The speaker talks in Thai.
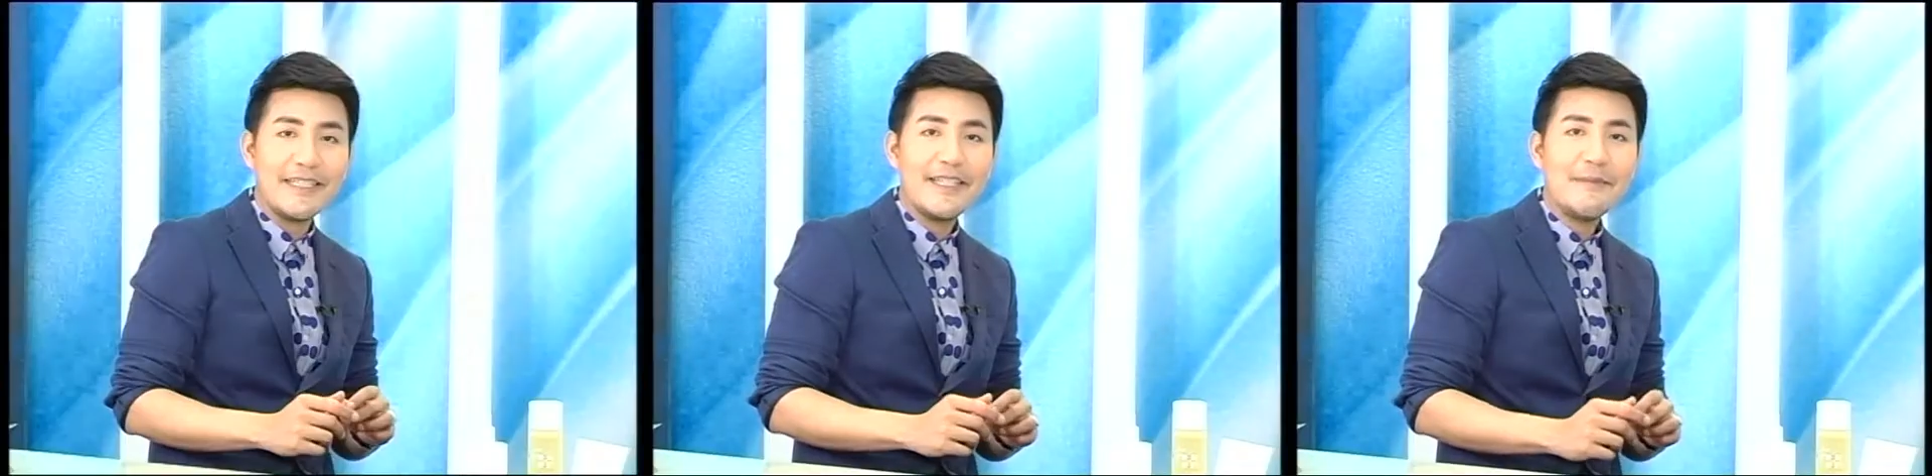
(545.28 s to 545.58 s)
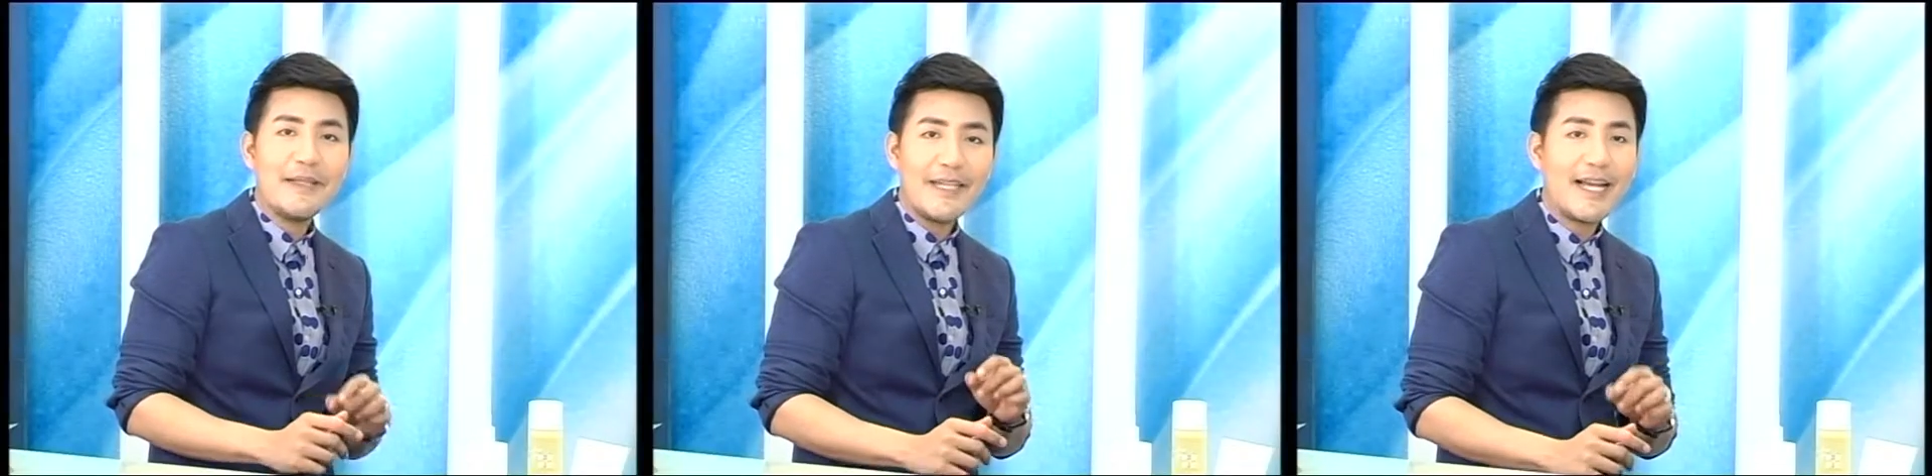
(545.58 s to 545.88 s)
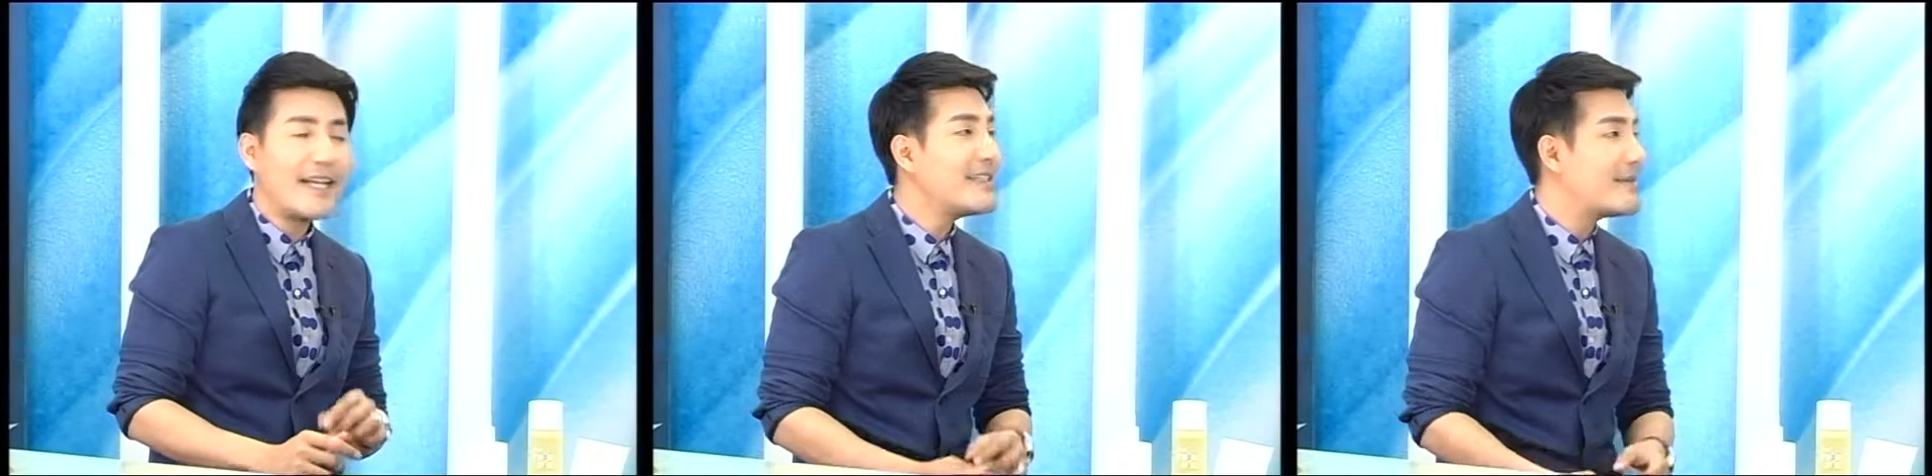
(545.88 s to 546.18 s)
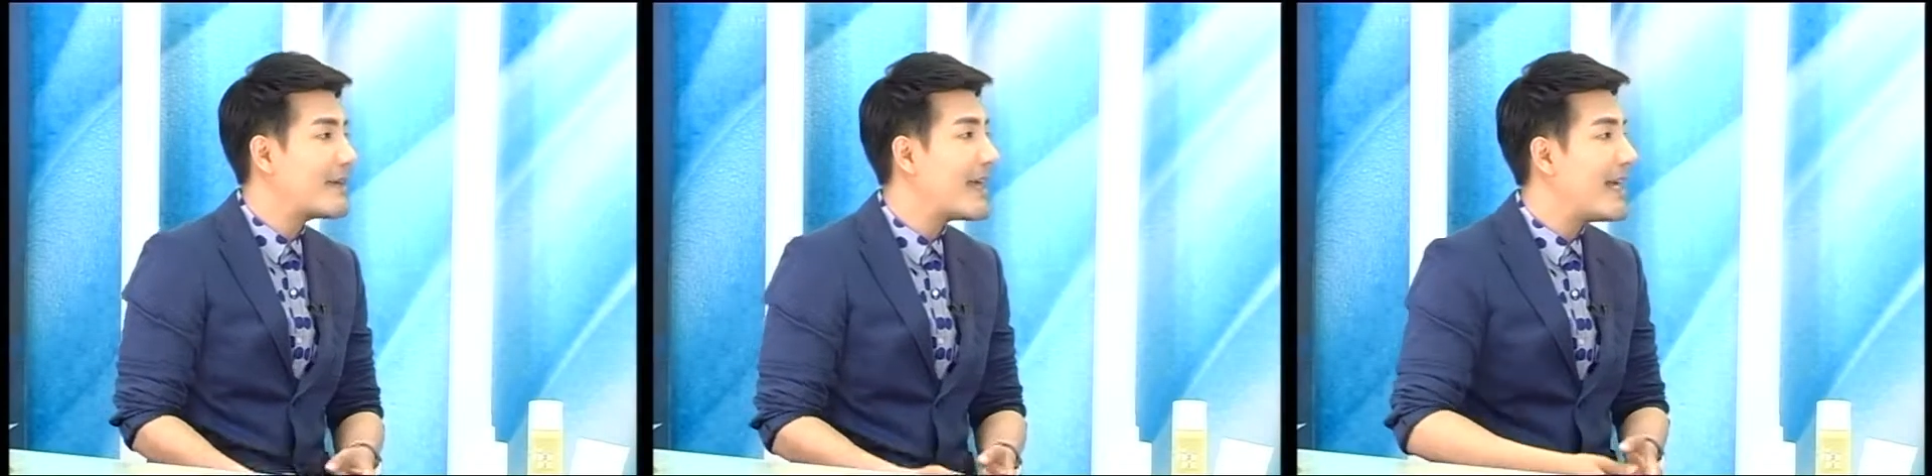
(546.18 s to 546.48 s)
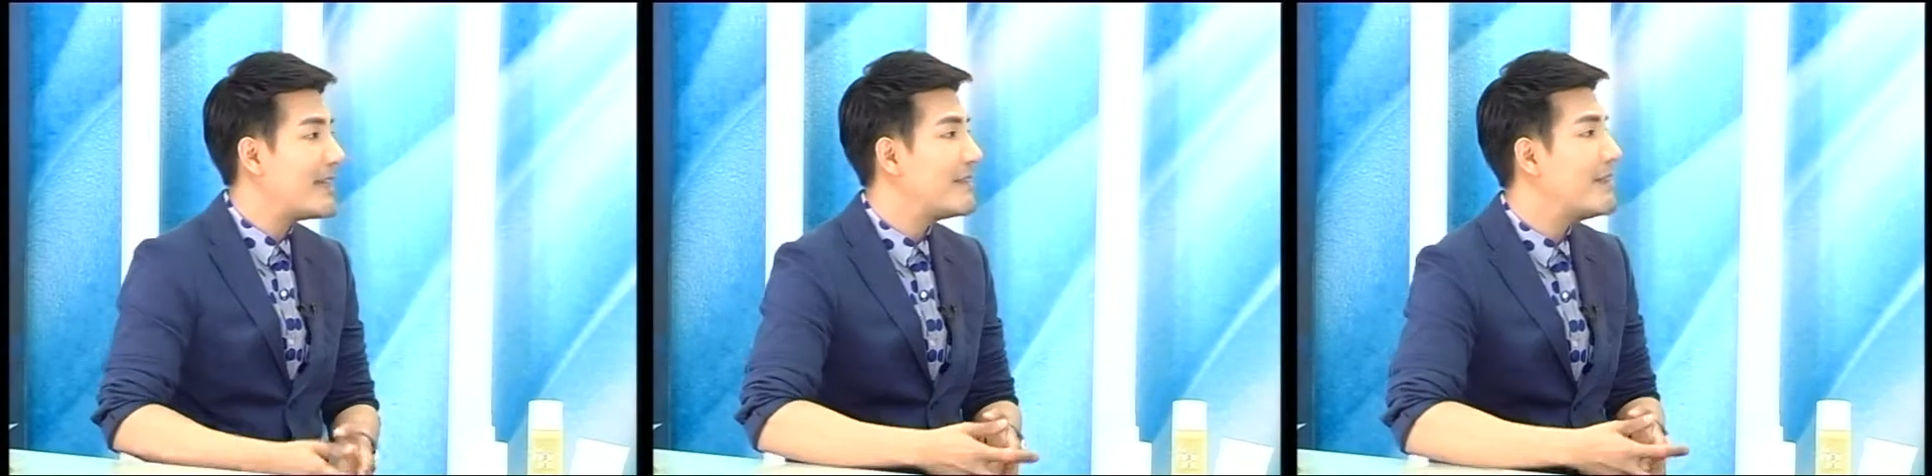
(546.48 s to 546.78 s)
งที่เป็นไฮไลท์สำคั
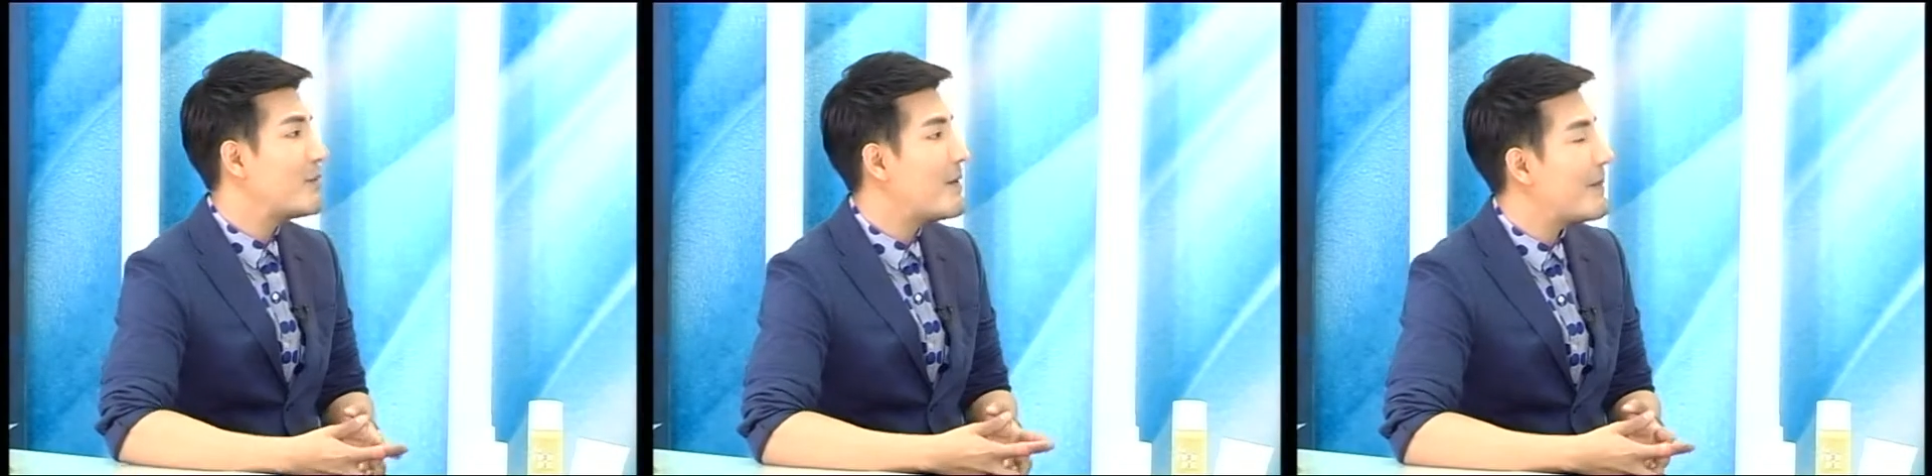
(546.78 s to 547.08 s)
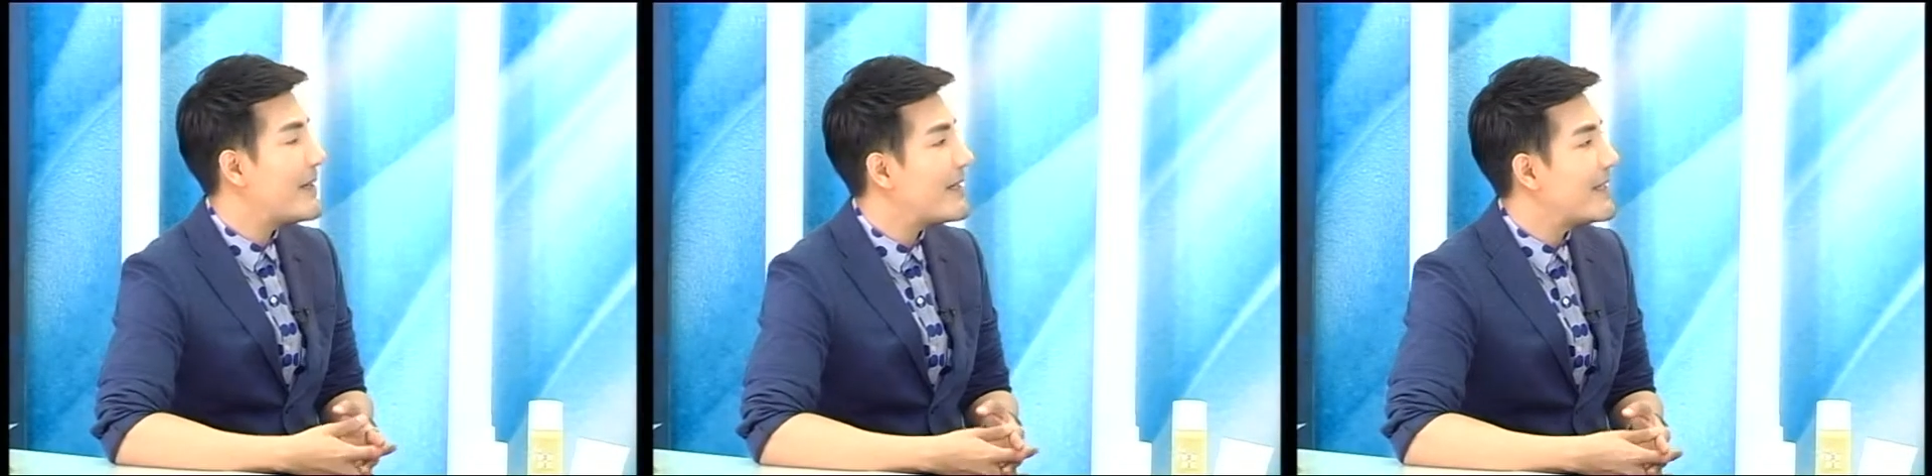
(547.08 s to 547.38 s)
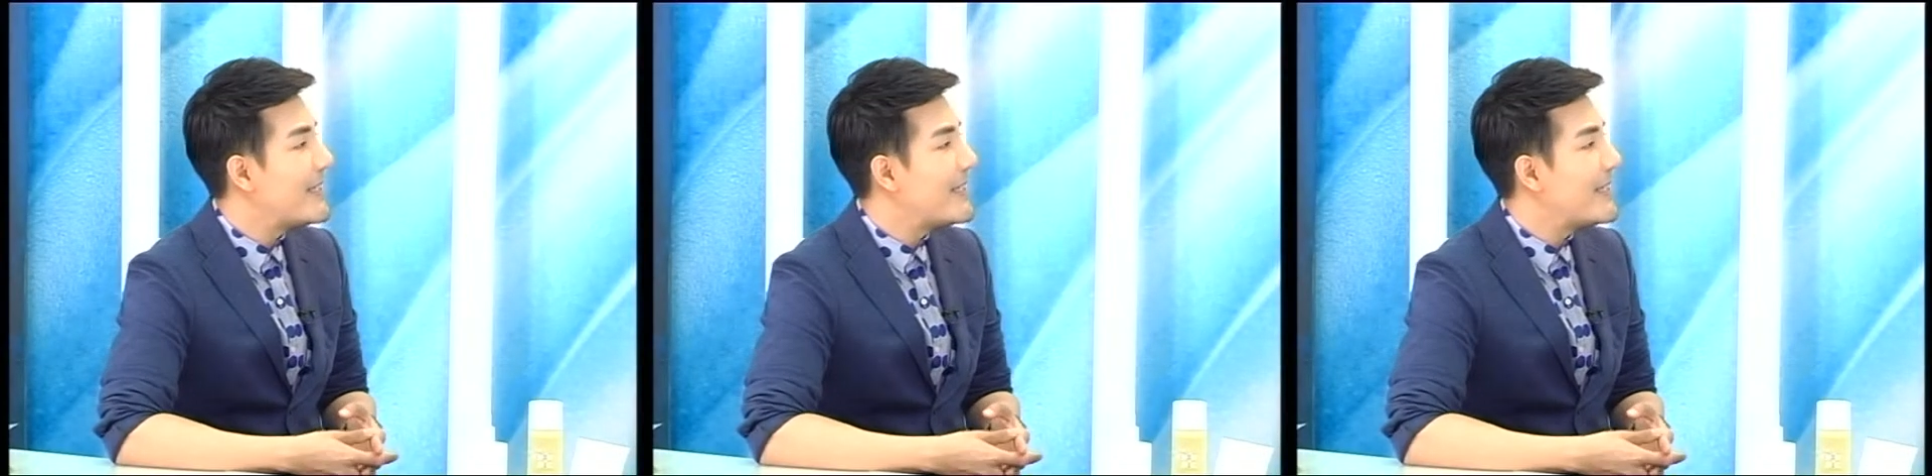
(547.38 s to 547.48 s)
ญเรียกว่าเป็น